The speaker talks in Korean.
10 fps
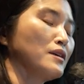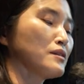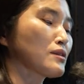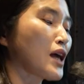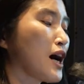네,
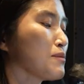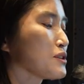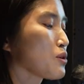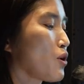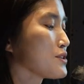이제 다음
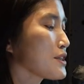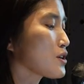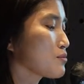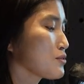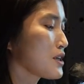이제
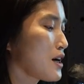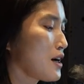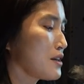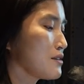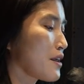원자력
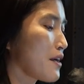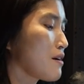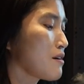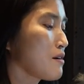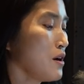
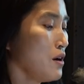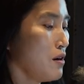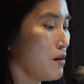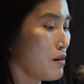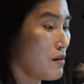분야인데요.
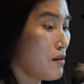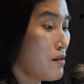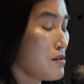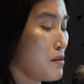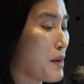
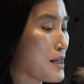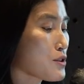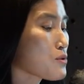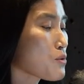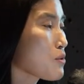어,
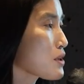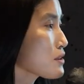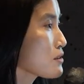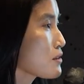발전소 같은